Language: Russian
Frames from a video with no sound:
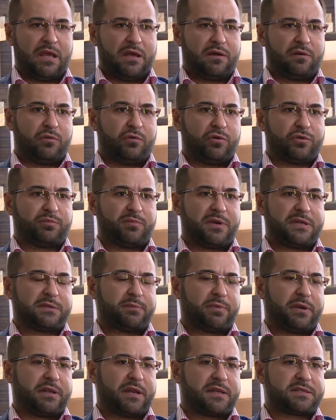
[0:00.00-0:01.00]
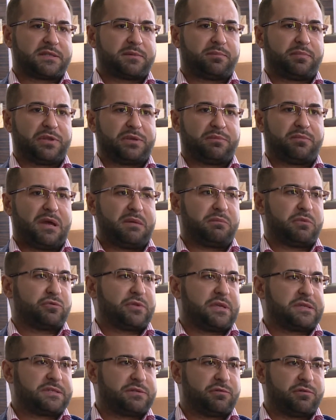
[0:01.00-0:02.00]
Вот. Мы это прекрасно понимаем, и у
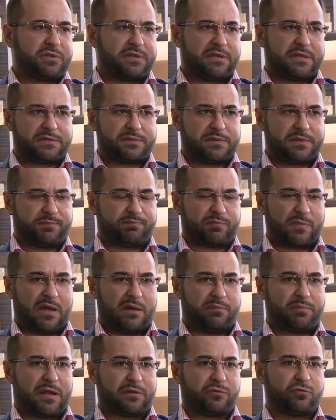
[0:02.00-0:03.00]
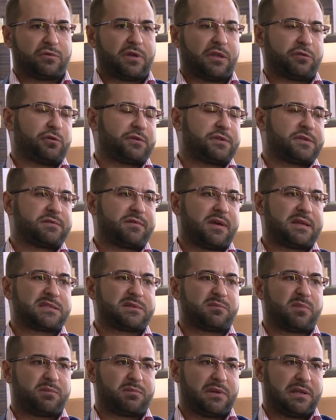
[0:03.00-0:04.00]
нас сегодня есть э, продукт, который
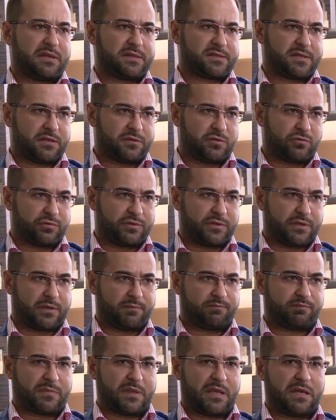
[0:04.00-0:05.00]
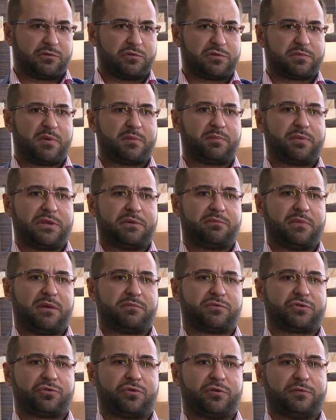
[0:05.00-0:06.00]
называется «Мобильный сотрудник». Да? То есть мы
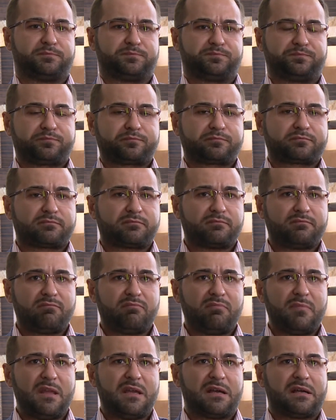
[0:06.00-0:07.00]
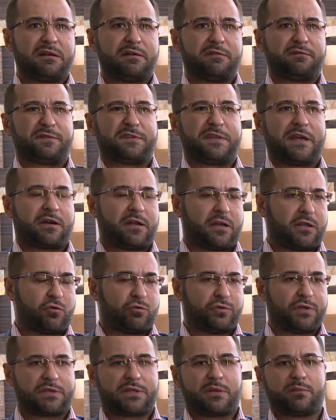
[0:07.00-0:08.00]
понимаем, что в тех
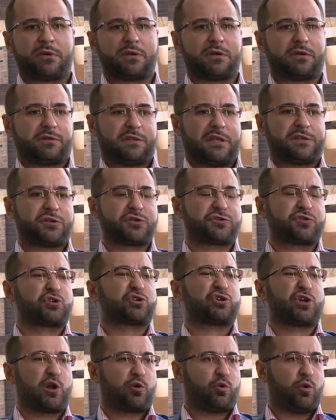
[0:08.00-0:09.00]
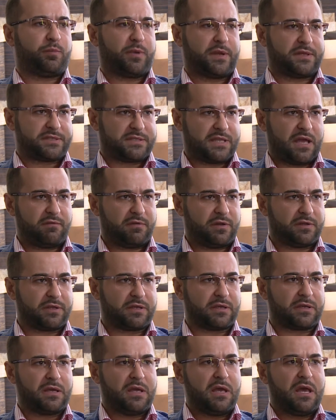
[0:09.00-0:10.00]
регионах, где мы достаточно широко
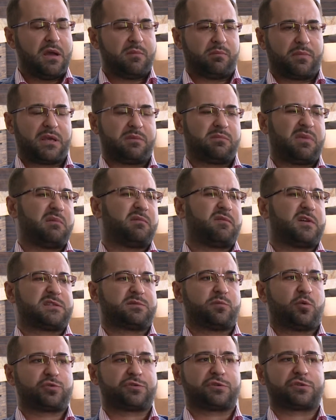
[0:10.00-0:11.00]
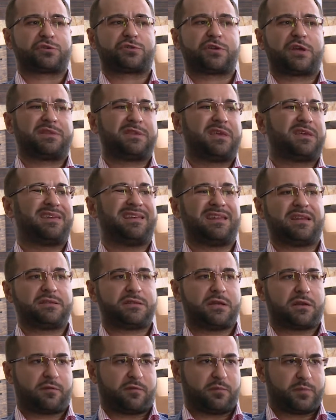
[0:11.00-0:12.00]
представлены, мы имеем возможность держать некий
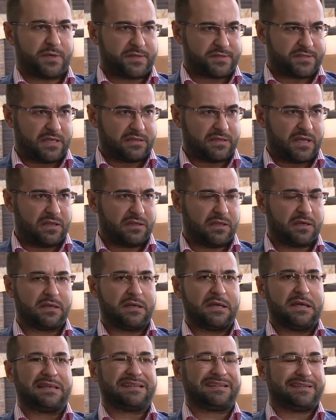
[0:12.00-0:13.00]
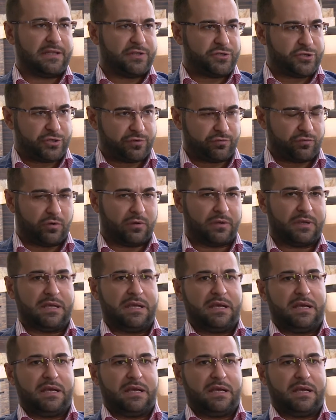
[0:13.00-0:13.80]
резерв персонала. Для чего?